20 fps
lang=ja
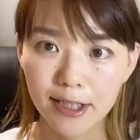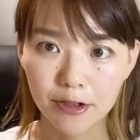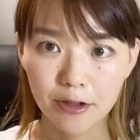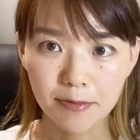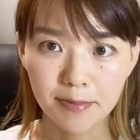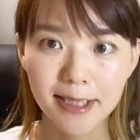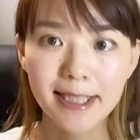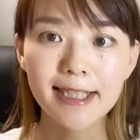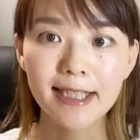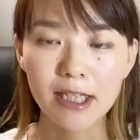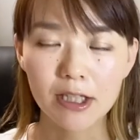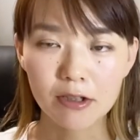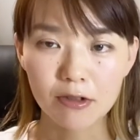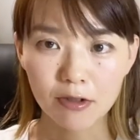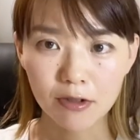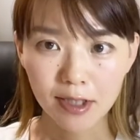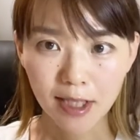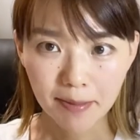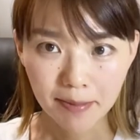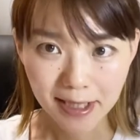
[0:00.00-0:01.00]
ビジネスの
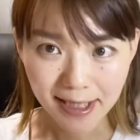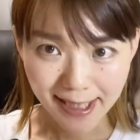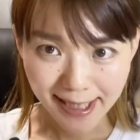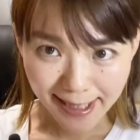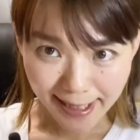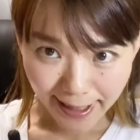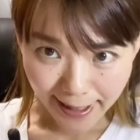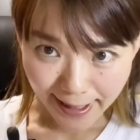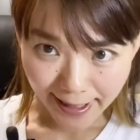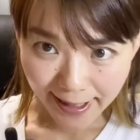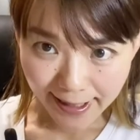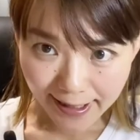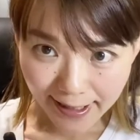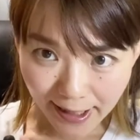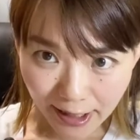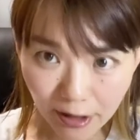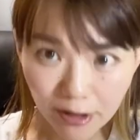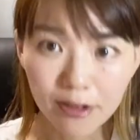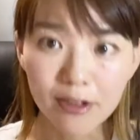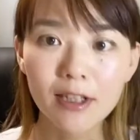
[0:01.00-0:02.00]
ために支払ってい
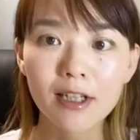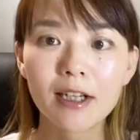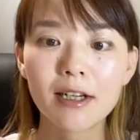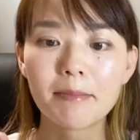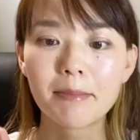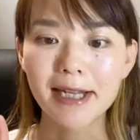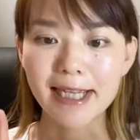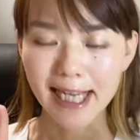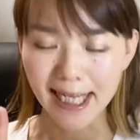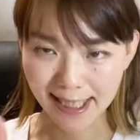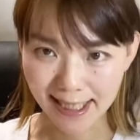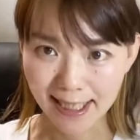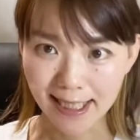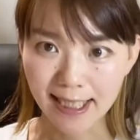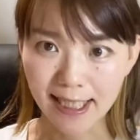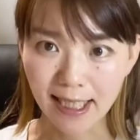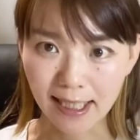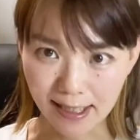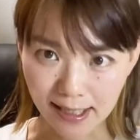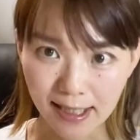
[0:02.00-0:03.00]
る、家賃
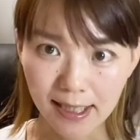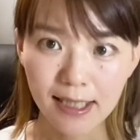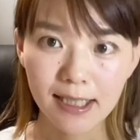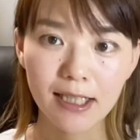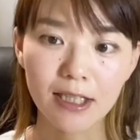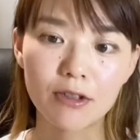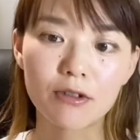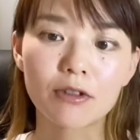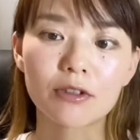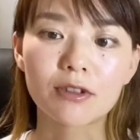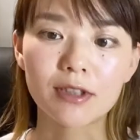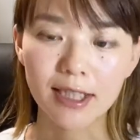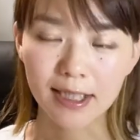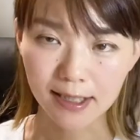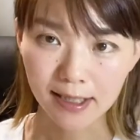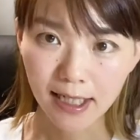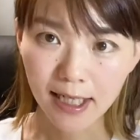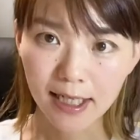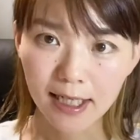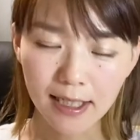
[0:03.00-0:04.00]
だっていうことです
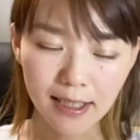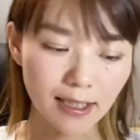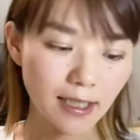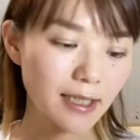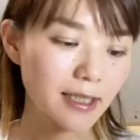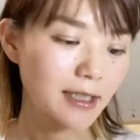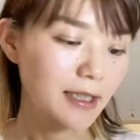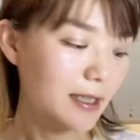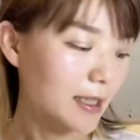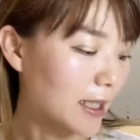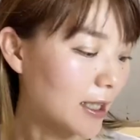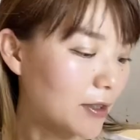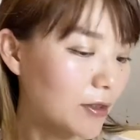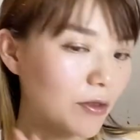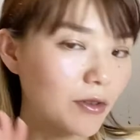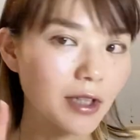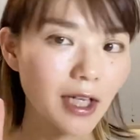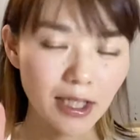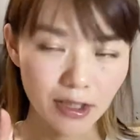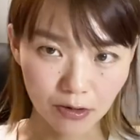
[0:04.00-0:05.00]
ね、が、
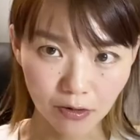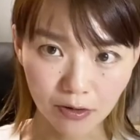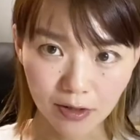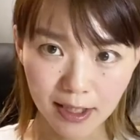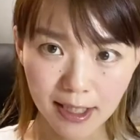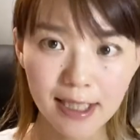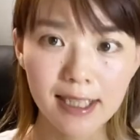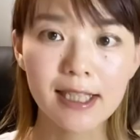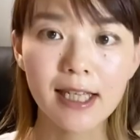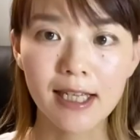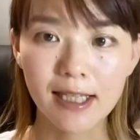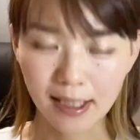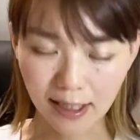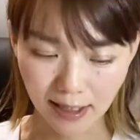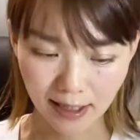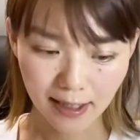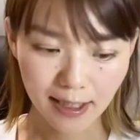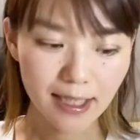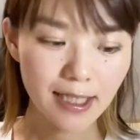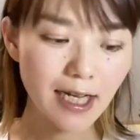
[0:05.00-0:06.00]
該当、申請者
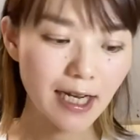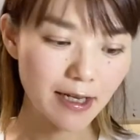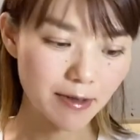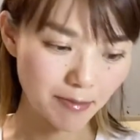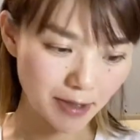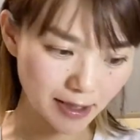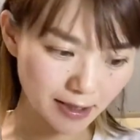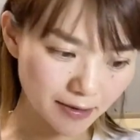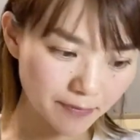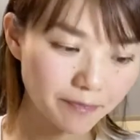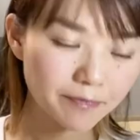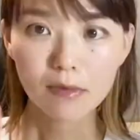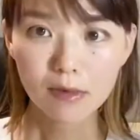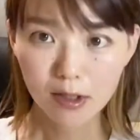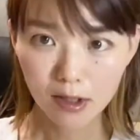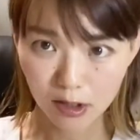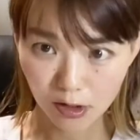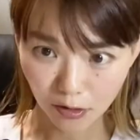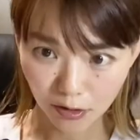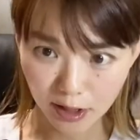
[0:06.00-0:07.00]
になります。
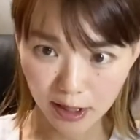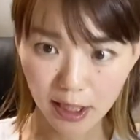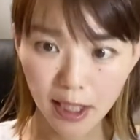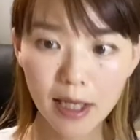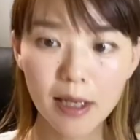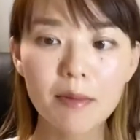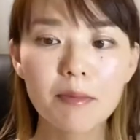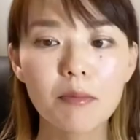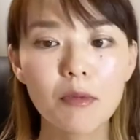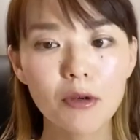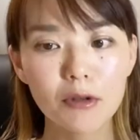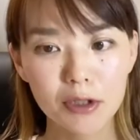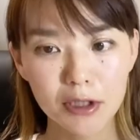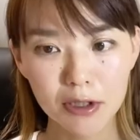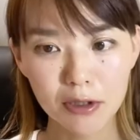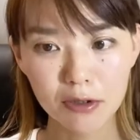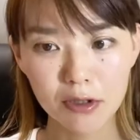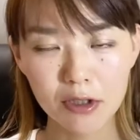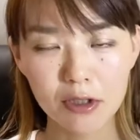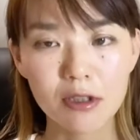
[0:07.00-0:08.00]
そしてもう
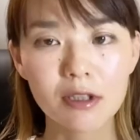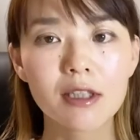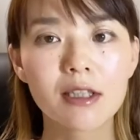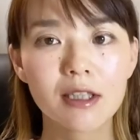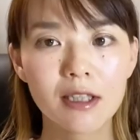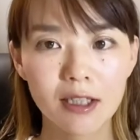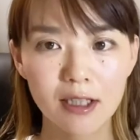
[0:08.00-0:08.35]
一つ